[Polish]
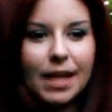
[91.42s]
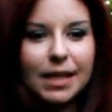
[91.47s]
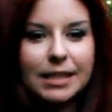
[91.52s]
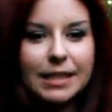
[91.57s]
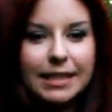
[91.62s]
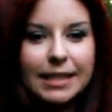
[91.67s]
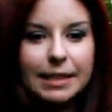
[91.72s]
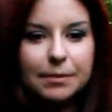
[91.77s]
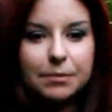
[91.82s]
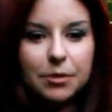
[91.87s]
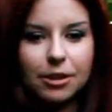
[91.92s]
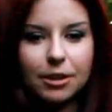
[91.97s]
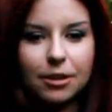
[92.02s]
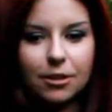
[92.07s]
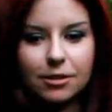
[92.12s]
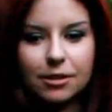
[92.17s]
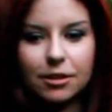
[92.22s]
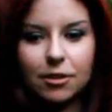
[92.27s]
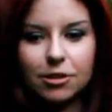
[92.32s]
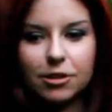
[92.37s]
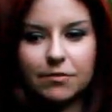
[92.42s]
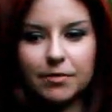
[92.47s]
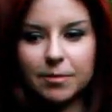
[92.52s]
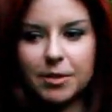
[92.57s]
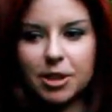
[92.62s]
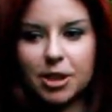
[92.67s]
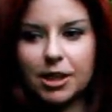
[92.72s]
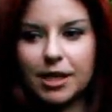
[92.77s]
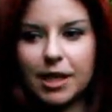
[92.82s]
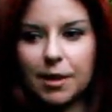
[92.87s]
I moi drodzy, o czym mam
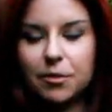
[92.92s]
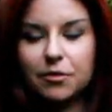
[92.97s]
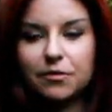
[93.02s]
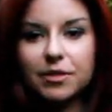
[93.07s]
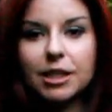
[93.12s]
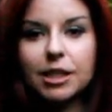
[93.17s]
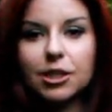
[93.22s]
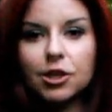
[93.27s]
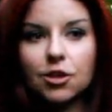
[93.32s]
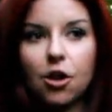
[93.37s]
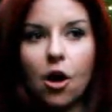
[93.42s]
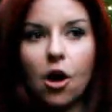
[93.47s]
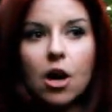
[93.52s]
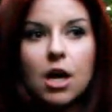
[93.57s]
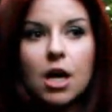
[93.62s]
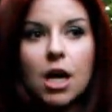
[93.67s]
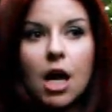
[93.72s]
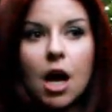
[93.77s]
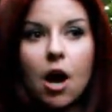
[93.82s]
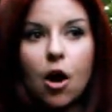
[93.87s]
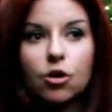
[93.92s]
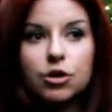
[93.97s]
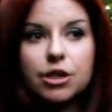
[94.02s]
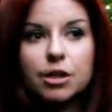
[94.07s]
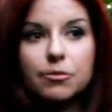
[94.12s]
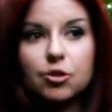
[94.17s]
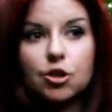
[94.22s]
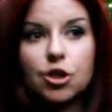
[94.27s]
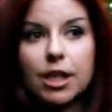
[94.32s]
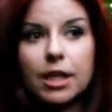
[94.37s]
jeszcze chciałam powiedzieć, to o
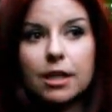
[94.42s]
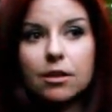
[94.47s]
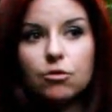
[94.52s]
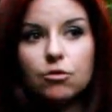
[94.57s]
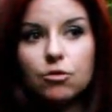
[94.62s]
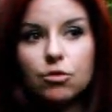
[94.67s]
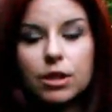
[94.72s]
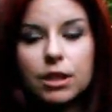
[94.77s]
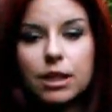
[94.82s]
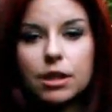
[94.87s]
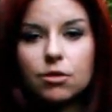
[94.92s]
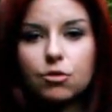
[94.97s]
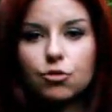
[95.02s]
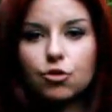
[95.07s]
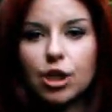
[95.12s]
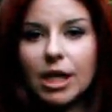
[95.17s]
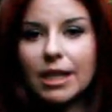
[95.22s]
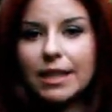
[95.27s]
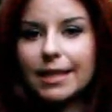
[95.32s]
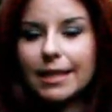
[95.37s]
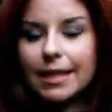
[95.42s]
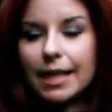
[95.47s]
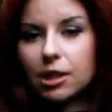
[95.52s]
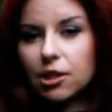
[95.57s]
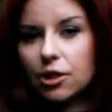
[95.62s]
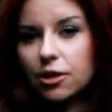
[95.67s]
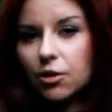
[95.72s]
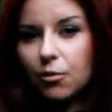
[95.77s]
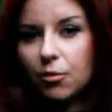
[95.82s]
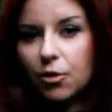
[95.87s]
tym, że kurtki skórzane
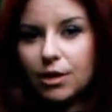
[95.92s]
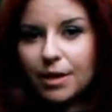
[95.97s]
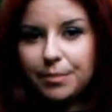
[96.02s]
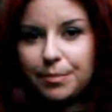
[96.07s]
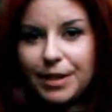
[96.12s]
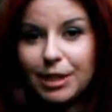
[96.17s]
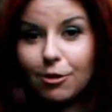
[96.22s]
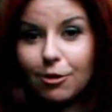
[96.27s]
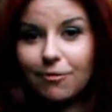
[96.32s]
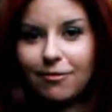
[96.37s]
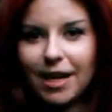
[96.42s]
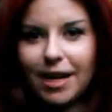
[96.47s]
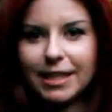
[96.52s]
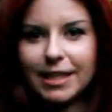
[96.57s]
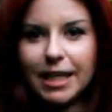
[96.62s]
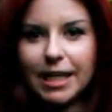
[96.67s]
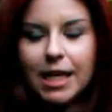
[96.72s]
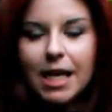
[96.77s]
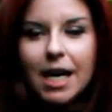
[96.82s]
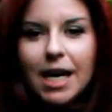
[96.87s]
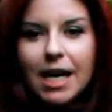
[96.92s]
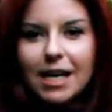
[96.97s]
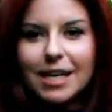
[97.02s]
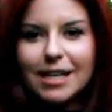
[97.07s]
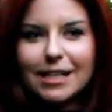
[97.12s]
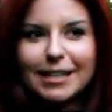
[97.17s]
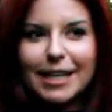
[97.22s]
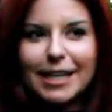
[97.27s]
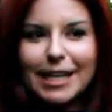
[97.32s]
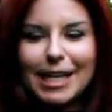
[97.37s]
także są one pikowane.
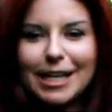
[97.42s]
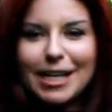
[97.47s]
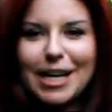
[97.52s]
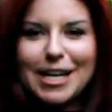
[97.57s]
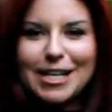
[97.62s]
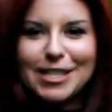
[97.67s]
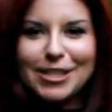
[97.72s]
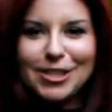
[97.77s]
E, tak jak e,